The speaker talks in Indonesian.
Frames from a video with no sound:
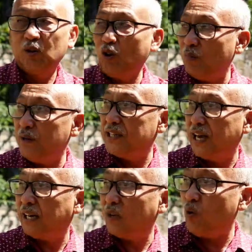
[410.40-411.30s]
Ubi
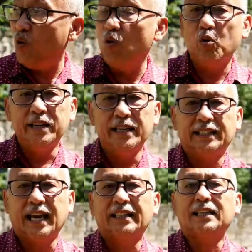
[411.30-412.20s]
jalar ungu ini
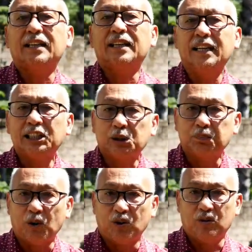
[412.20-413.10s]
sangat
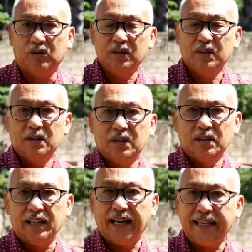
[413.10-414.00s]
respon
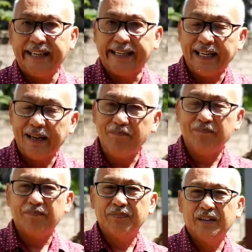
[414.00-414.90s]
dengan iklim,
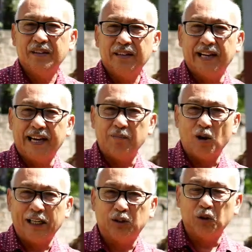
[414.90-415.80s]
dengan
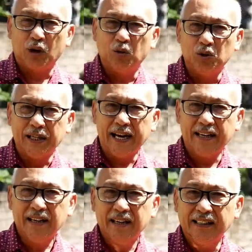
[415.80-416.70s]
model curah hujan,
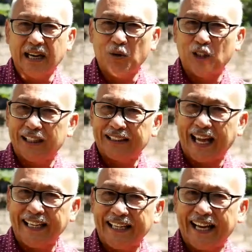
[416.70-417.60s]
dan model
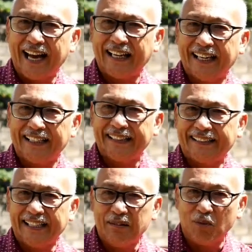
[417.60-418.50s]
tanah yang ada di
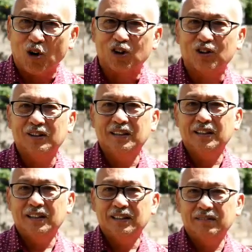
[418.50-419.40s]
timur
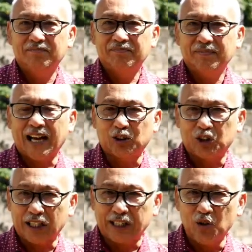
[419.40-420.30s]
atau
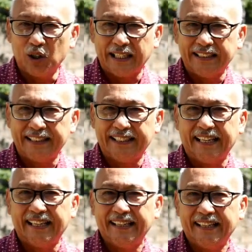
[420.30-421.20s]
secara luas NTT.